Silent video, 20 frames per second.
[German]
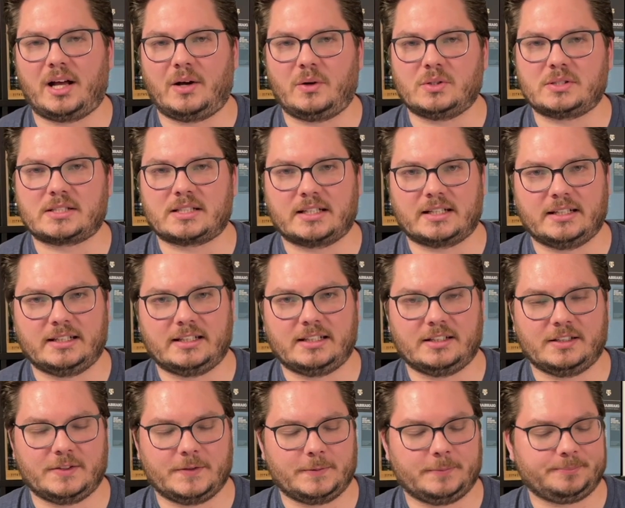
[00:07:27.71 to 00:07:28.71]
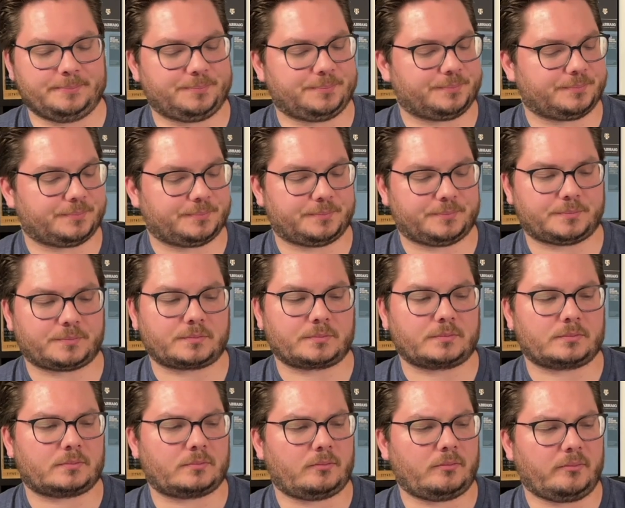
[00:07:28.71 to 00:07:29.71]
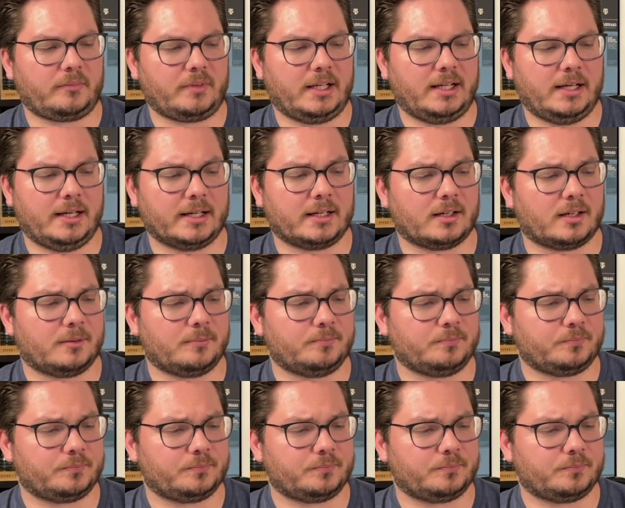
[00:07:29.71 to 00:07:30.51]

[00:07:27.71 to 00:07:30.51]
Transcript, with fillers: ausgeglichene. Lecker.